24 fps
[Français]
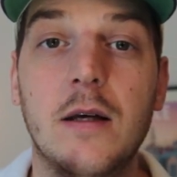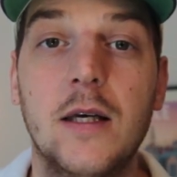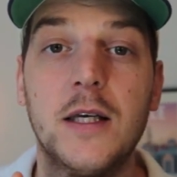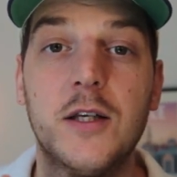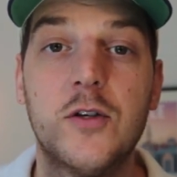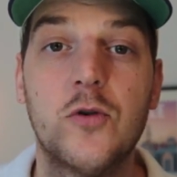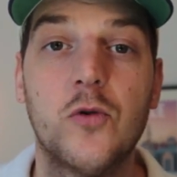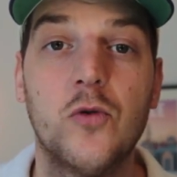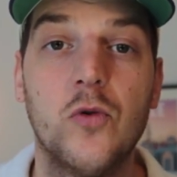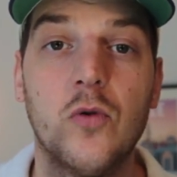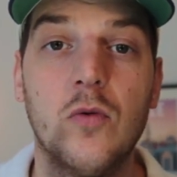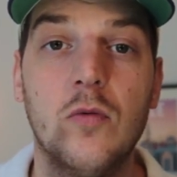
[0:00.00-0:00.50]
et
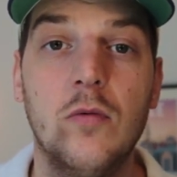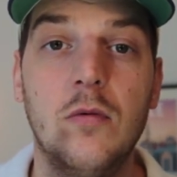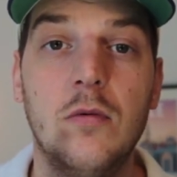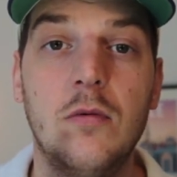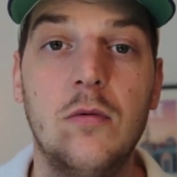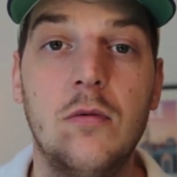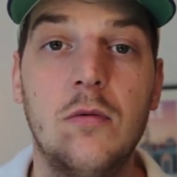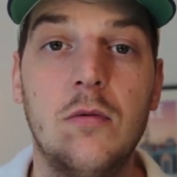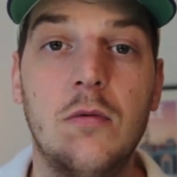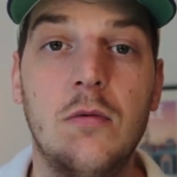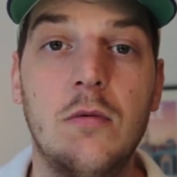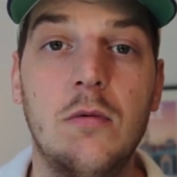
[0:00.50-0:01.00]
son nom,
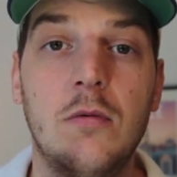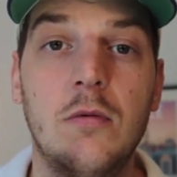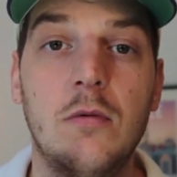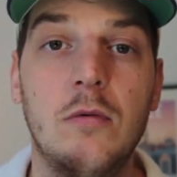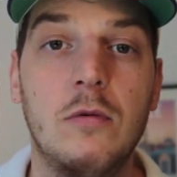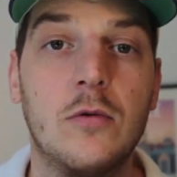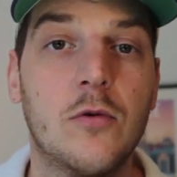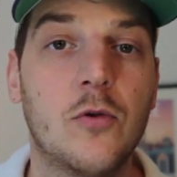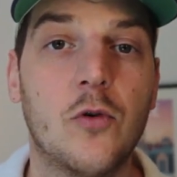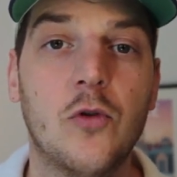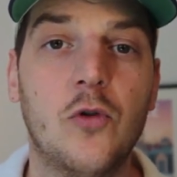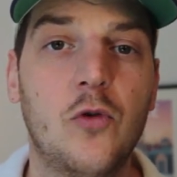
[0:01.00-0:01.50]

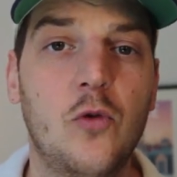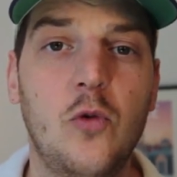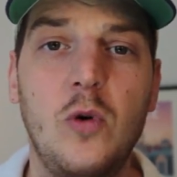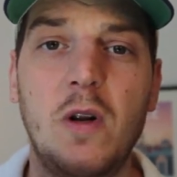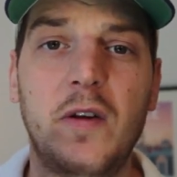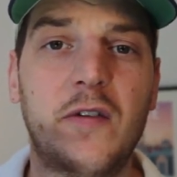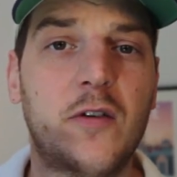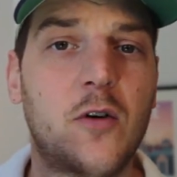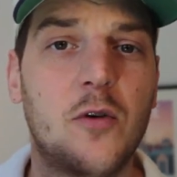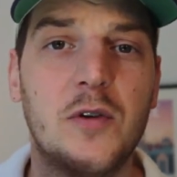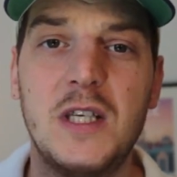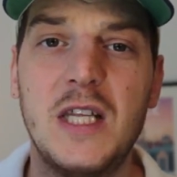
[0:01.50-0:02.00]
que tous
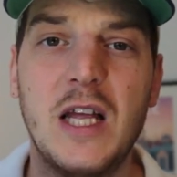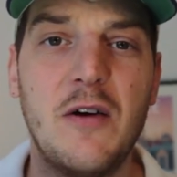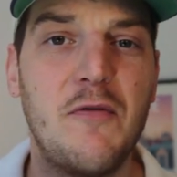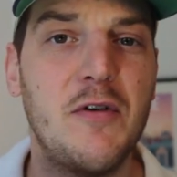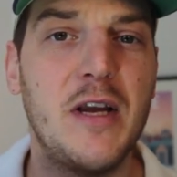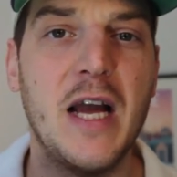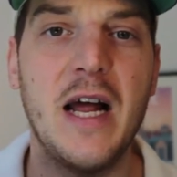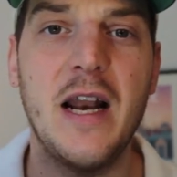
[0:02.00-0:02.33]
les Scandinaves